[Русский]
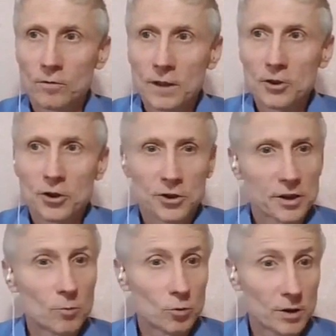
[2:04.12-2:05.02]
в нашей
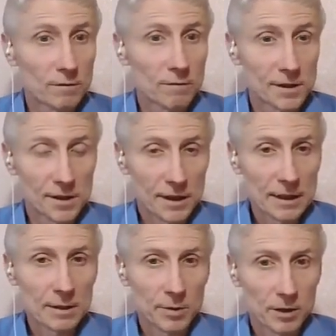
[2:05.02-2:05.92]
жизни будет
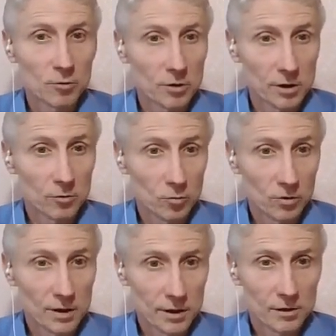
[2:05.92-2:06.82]
возникать определенные
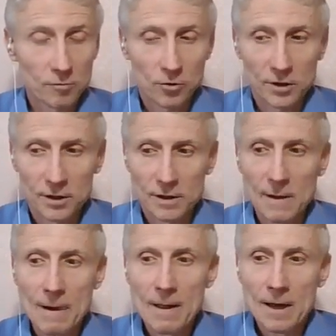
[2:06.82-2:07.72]
трудности, сложности.
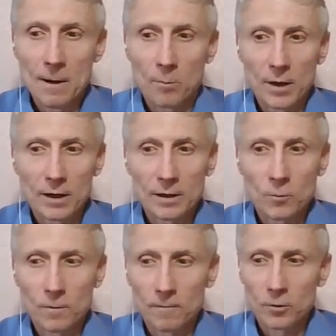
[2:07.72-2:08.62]

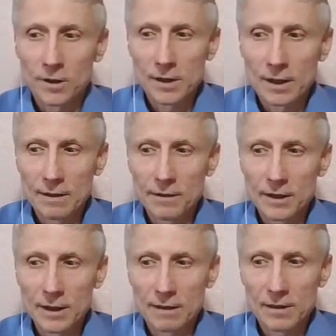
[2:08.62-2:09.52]
Поэтому вот если
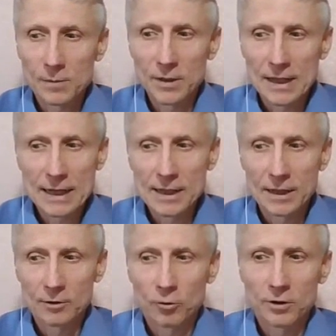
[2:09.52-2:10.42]
говорить о воспитании,
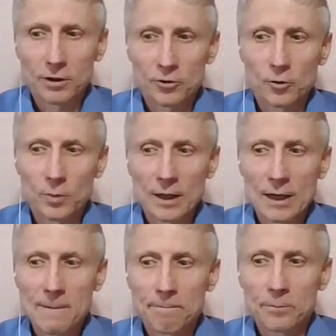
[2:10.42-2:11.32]
которое должно было
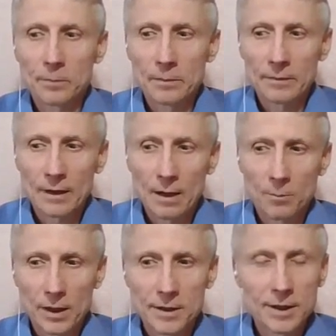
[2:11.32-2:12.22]

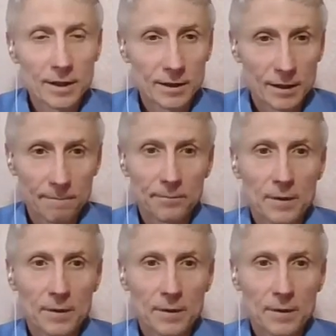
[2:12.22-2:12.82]
пройти Рита,